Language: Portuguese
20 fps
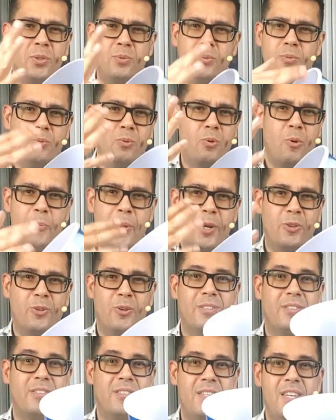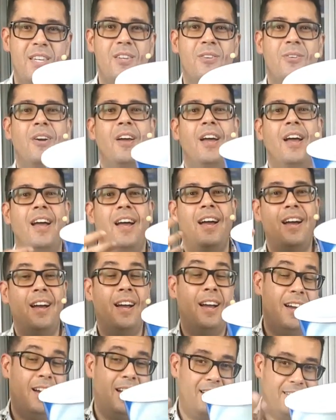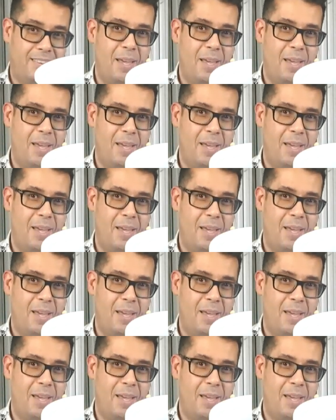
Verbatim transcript: um cobertorzinho uh,